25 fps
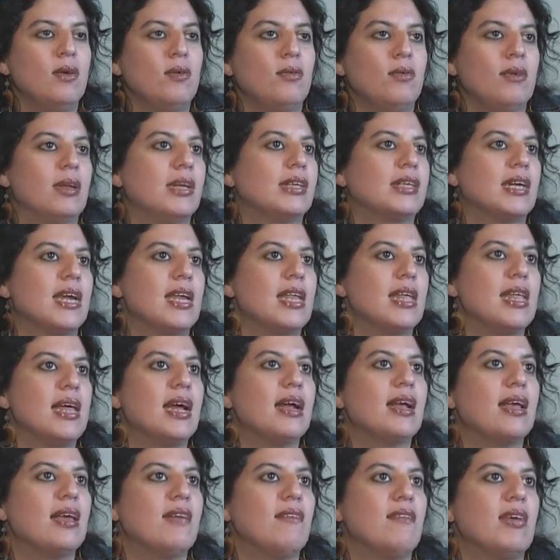una
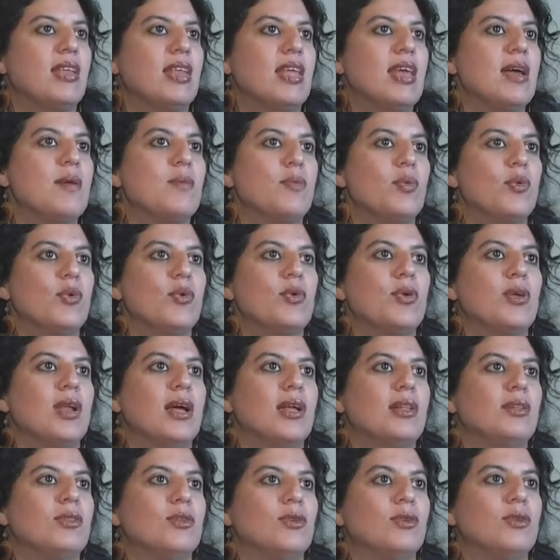realidad que venía
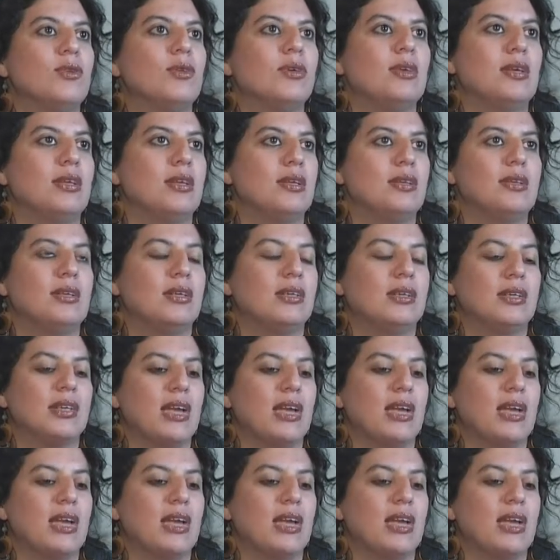pululando este,